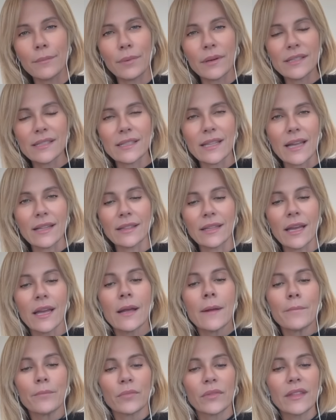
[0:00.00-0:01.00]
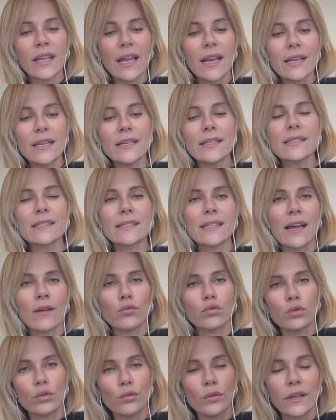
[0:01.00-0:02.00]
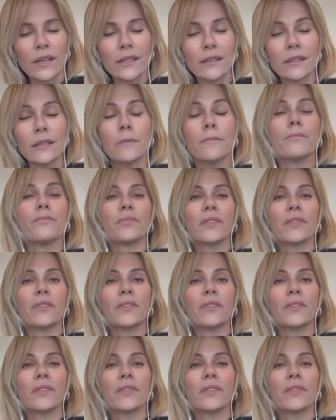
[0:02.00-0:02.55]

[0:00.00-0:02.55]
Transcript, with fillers: presidente degli Stati Uniti.